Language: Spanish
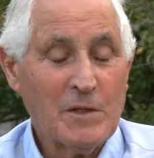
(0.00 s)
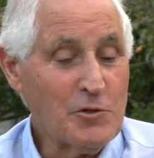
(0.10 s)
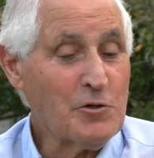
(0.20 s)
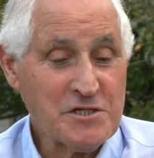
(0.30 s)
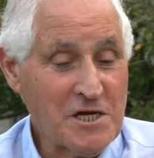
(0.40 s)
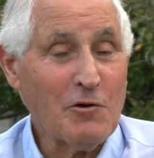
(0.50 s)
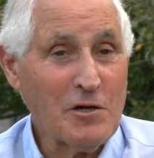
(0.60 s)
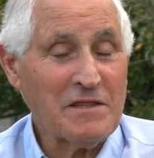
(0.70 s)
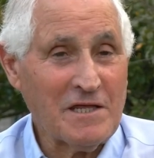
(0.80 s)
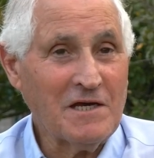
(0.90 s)
Yo sí lo
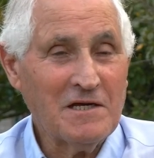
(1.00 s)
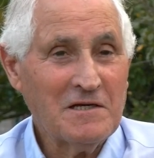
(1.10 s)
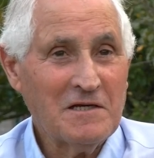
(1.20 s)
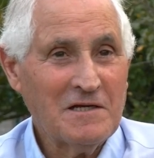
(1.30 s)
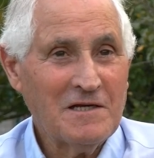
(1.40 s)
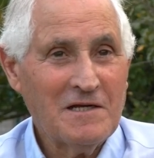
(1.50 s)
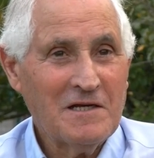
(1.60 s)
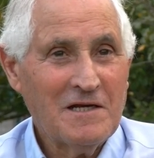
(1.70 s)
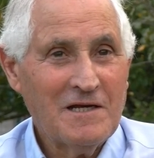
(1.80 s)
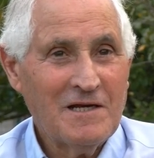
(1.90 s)
hice.
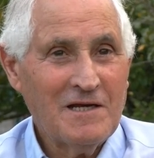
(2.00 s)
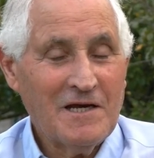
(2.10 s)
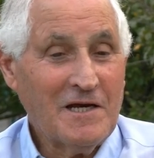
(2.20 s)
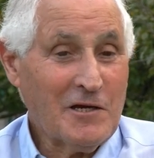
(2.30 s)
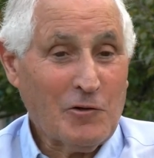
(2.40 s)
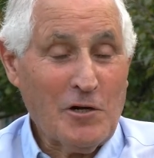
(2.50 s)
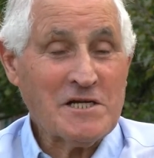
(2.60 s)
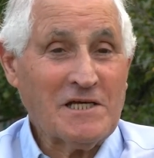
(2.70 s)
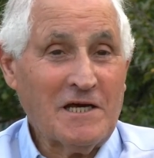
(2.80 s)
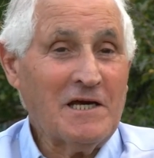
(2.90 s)
Eh, con
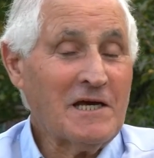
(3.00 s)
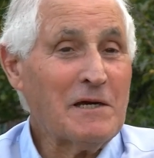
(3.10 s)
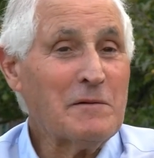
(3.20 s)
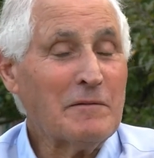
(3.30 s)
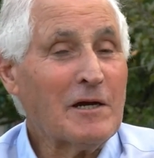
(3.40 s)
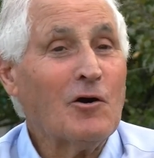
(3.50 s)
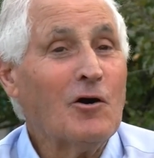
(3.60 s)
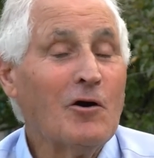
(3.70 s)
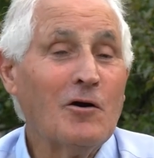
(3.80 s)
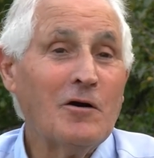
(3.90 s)
este que vive
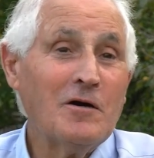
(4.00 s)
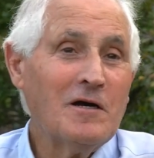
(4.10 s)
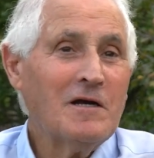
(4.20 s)
con,